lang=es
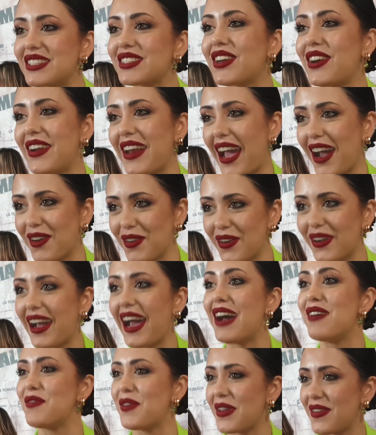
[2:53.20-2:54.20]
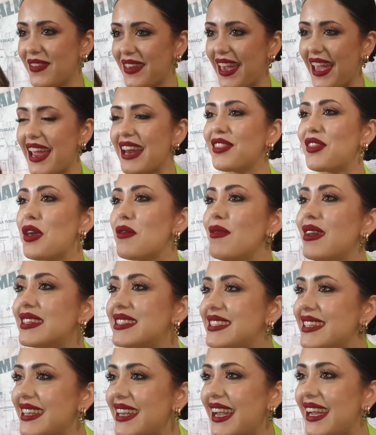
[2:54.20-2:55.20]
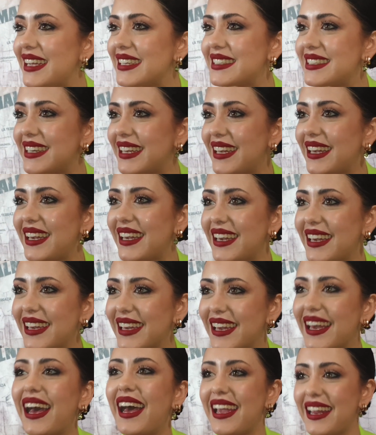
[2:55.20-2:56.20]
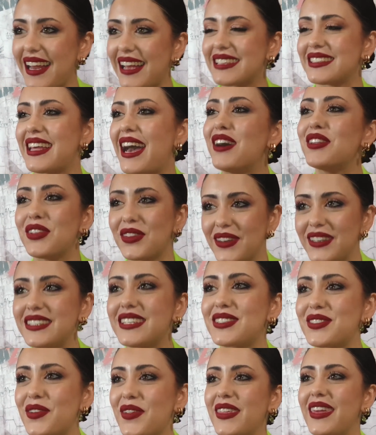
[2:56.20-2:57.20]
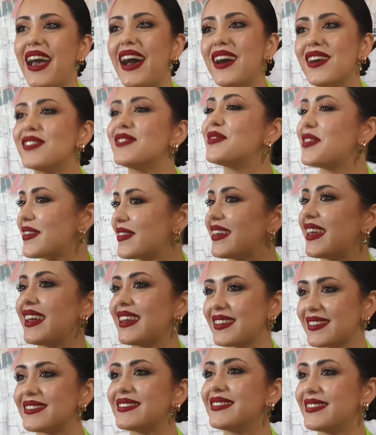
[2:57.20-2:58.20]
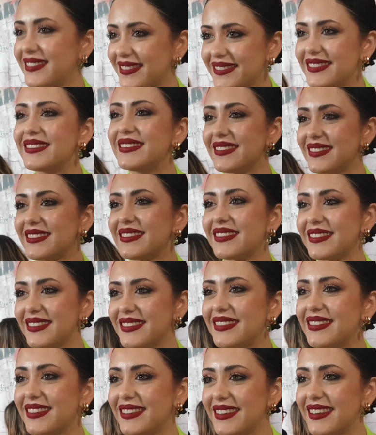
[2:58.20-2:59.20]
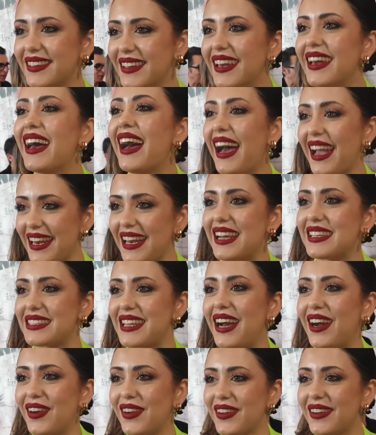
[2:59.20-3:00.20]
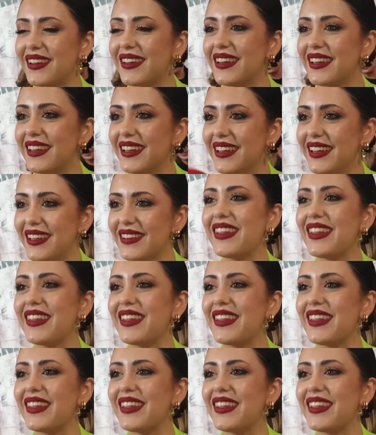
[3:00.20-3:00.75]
con aguja, muy bien. Entonces me sigues, ¿eh? Ahí las has dado, te tienes estudiado. Muy bien. Es más tope. Ahí las has dado. la calle mejor.